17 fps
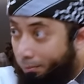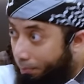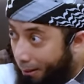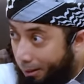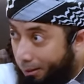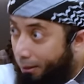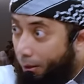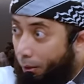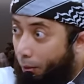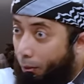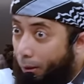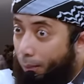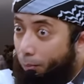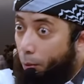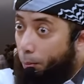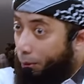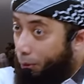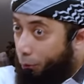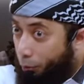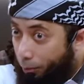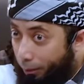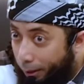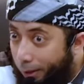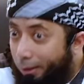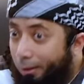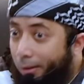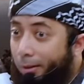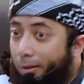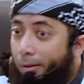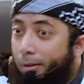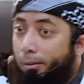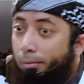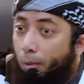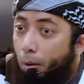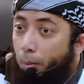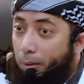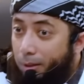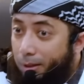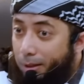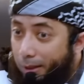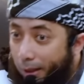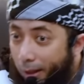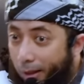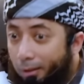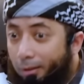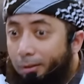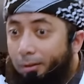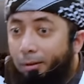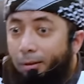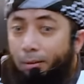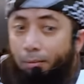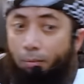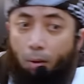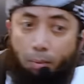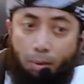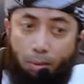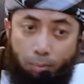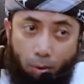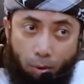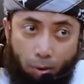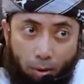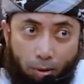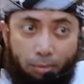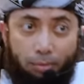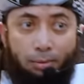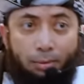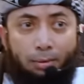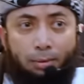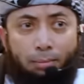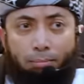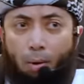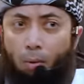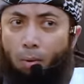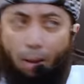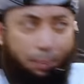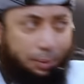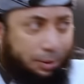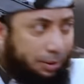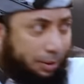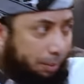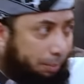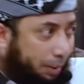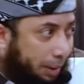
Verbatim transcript: Pasti kalau orang mau mencuri, mau berzina, mau berbohong, mau apa saja